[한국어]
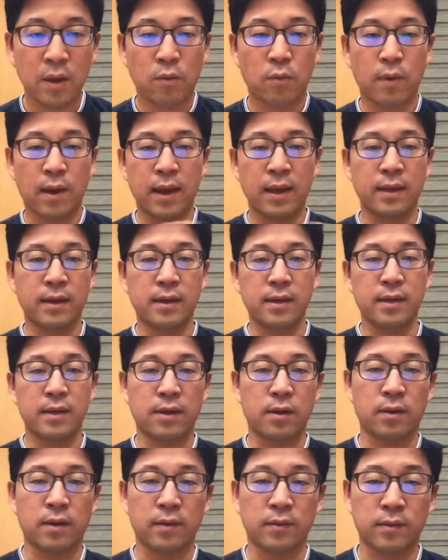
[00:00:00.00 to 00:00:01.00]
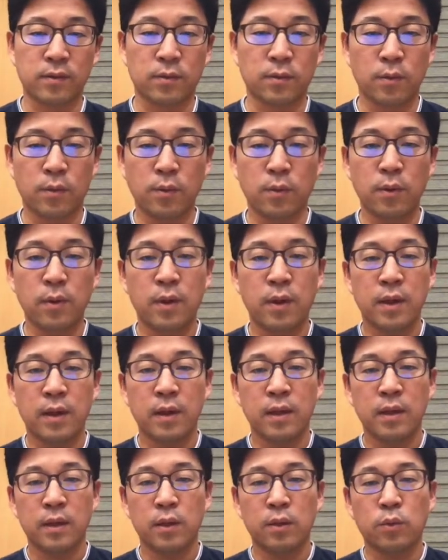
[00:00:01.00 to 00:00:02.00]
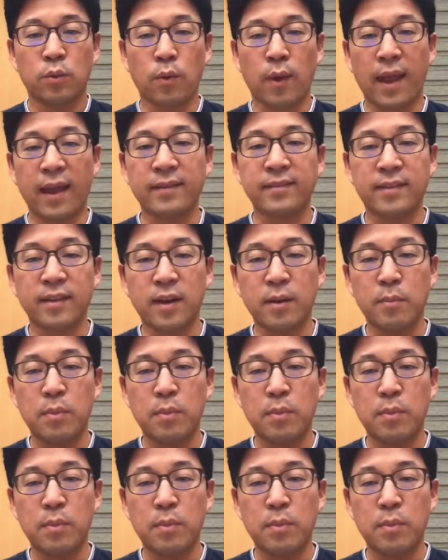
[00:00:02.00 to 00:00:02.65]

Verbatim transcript: y를 이렇게 쓰고 또 x를